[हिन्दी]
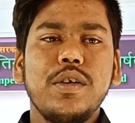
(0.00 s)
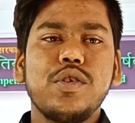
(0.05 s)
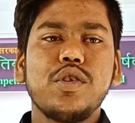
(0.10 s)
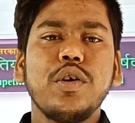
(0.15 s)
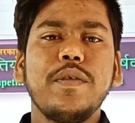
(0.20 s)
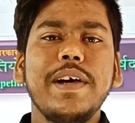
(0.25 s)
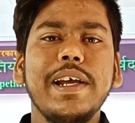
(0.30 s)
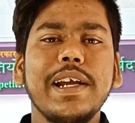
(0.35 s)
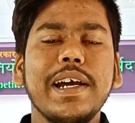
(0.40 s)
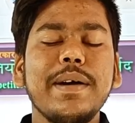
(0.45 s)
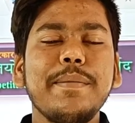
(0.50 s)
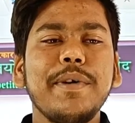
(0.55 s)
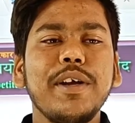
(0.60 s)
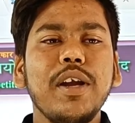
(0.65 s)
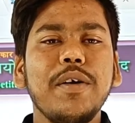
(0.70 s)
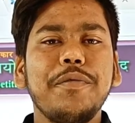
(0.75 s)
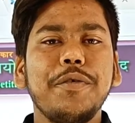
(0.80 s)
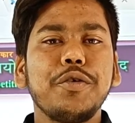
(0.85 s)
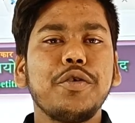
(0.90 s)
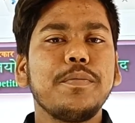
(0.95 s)
सो वेलकम ऑल
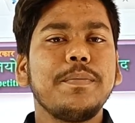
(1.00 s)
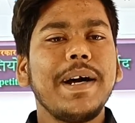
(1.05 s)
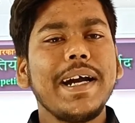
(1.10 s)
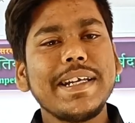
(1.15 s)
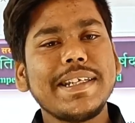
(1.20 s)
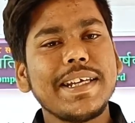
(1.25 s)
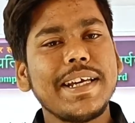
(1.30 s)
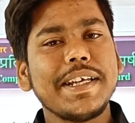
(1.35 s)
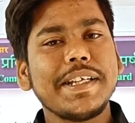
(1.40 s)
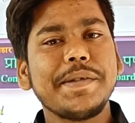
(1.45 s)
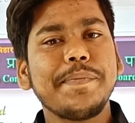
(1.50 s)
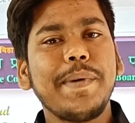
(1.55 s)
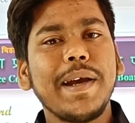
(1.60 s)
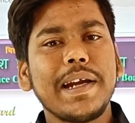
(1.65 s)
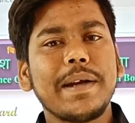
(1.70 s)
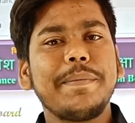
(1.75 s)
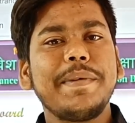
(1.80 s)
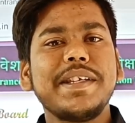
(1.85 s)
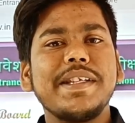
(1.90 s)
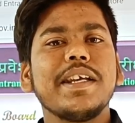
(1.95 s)
ऑफ यू टू माय चैनल
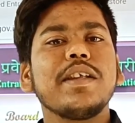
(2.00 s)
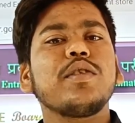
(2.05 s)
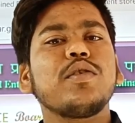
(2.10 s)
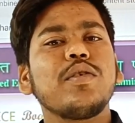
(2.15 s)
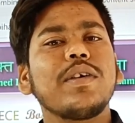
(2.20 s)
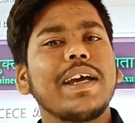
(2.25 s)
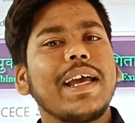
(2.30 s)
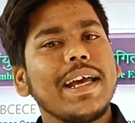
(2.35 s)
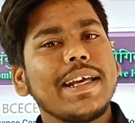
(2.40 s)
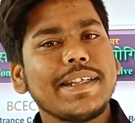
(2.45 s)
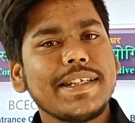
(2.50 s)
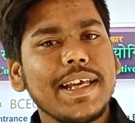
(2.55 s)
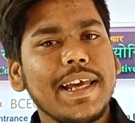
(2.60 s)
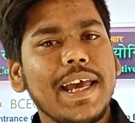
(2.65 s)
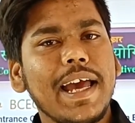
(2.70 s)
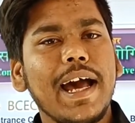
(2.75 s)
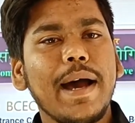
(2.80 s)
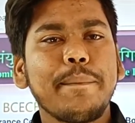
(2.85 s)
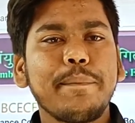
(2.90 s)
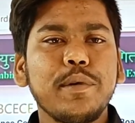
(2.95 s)
एस्पेक्ट विजन तो कैसे
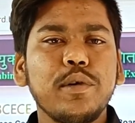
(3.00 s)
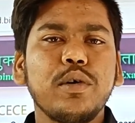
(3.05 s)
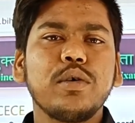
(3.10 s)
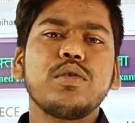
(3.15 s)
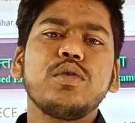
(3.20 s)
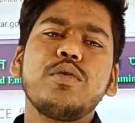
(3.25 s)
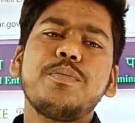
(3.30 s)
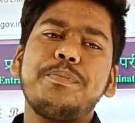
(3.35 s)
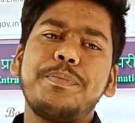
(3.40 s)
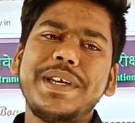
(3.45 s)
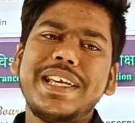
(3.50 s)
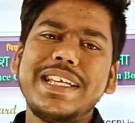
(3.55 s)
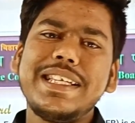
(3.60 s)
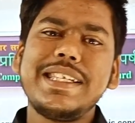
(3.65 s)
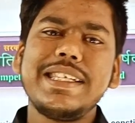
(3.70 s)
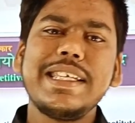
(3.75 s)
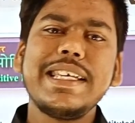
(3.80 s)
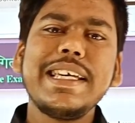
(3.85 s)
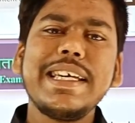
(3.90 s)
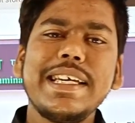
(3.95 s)
हैं आप लोग तो बी
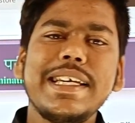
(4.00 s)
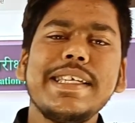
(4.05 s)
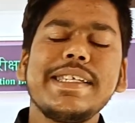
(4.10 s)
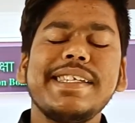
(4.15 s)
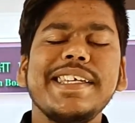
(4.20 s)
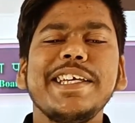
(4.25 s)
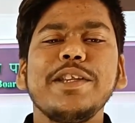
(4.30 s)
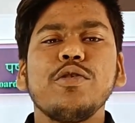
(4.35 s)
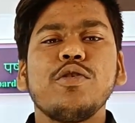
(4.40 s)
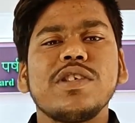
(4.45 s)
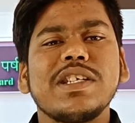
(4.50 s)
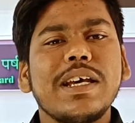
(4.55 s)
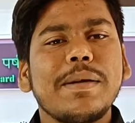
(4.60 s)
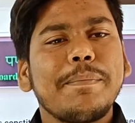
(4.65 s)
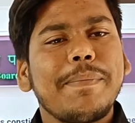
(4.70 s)
सी ई सी दो